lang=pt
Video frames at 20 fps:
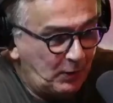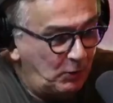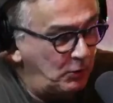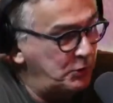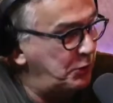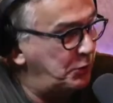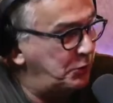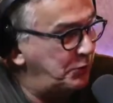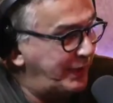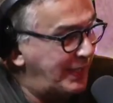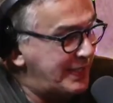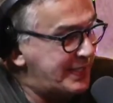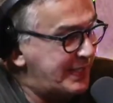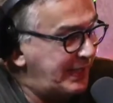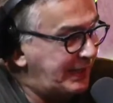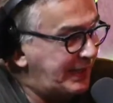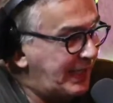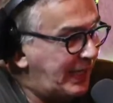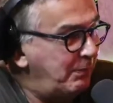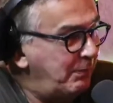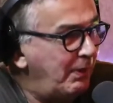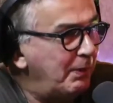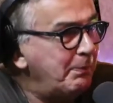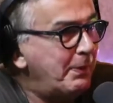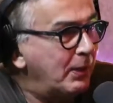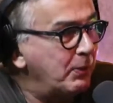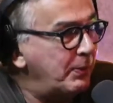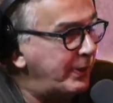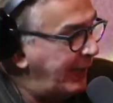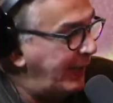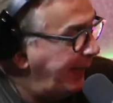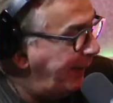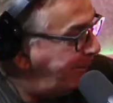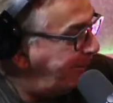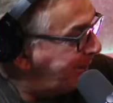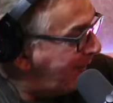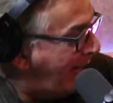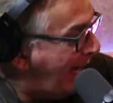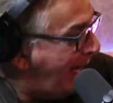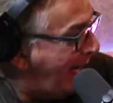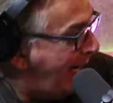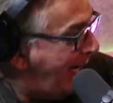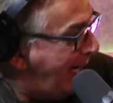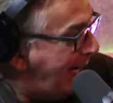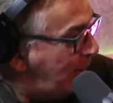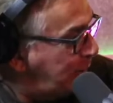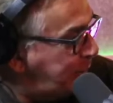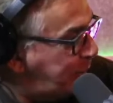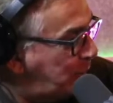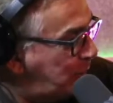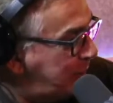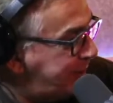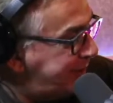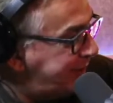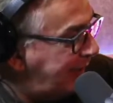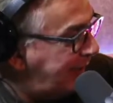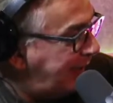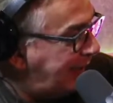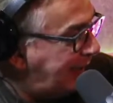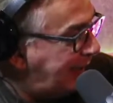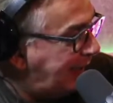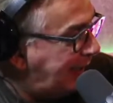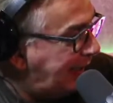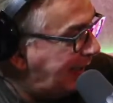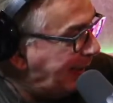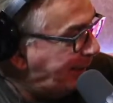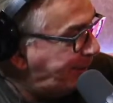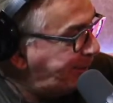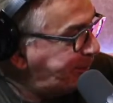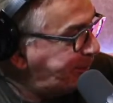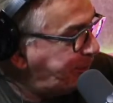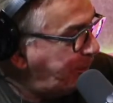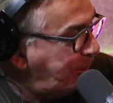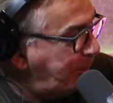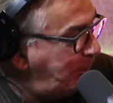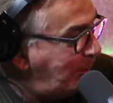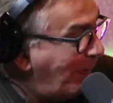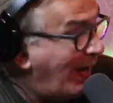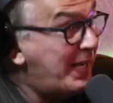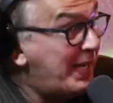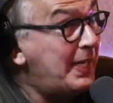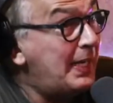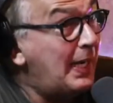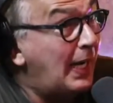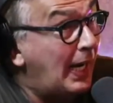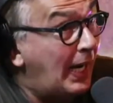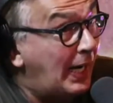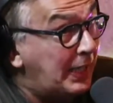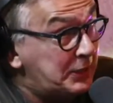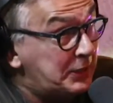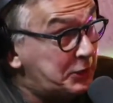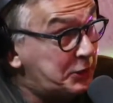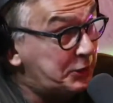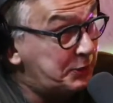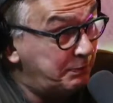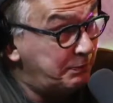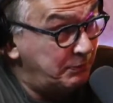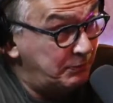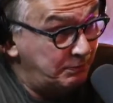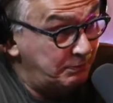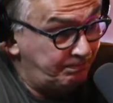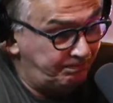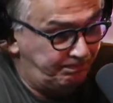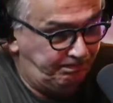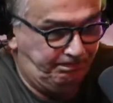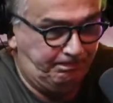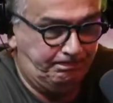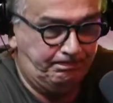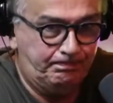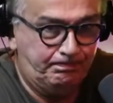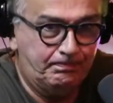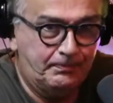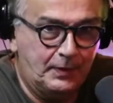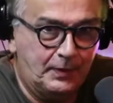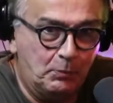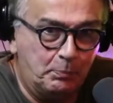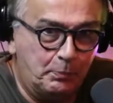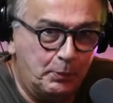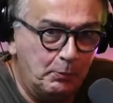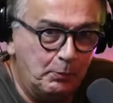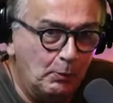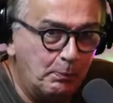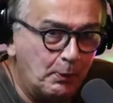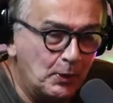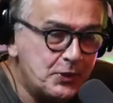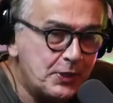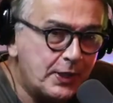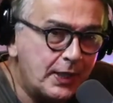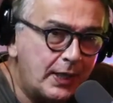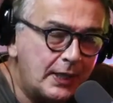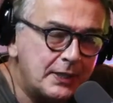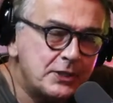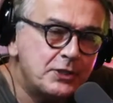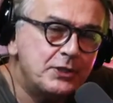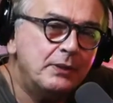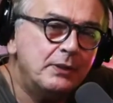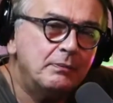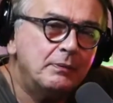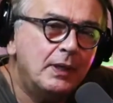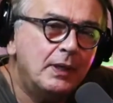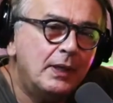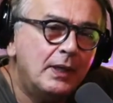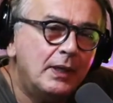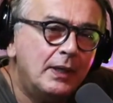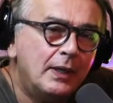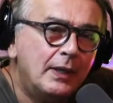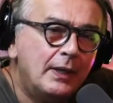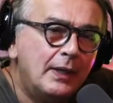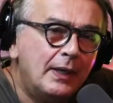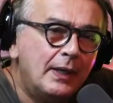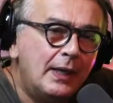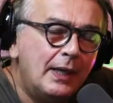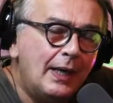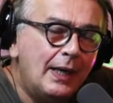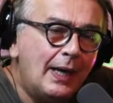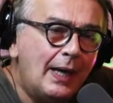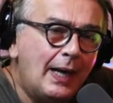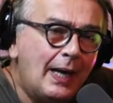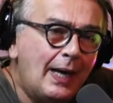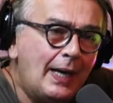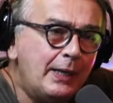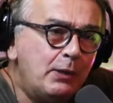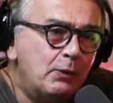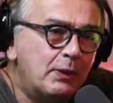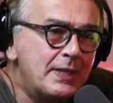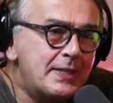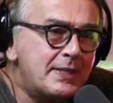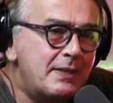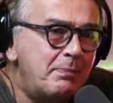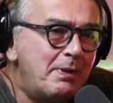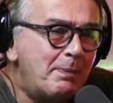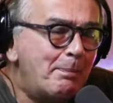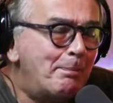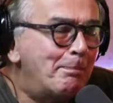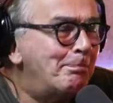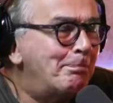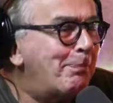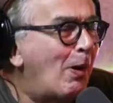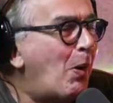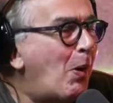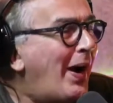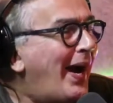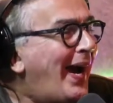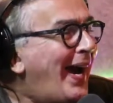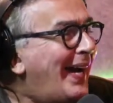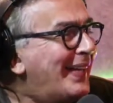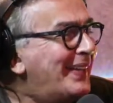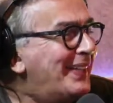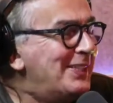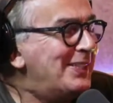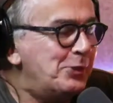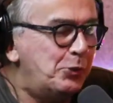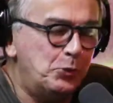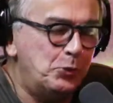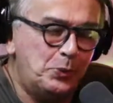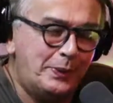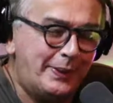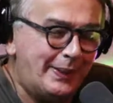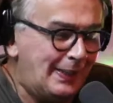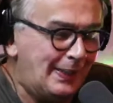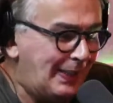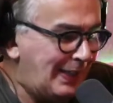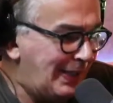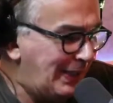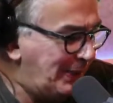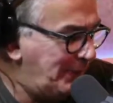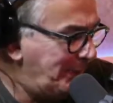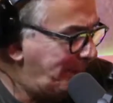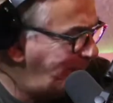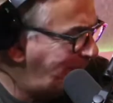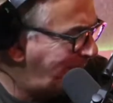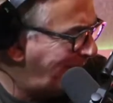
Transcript: onde tu está sentado, bebe aguinha aí. Eu trouxe a Marília Reis para o meu podcast. Aí eu recebi porrada de tudo que é lado.